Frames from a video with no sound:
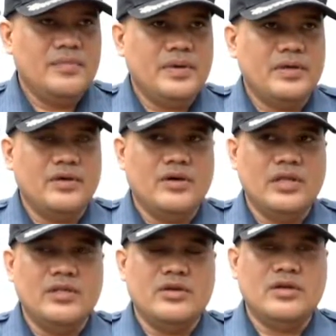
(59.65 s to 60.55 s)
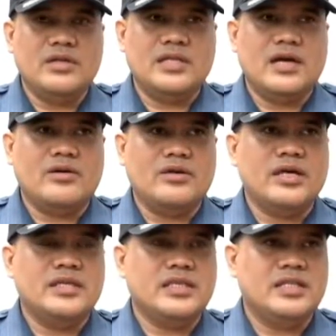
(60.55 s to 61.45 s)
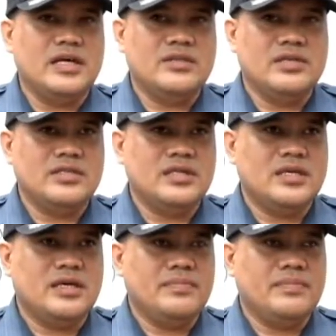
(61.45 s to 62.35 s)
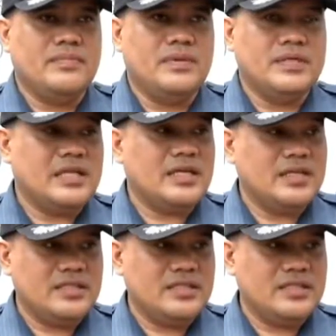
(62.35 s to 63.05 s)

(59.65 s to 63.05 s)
Pero all in all, ta Korea sa dato na sa circa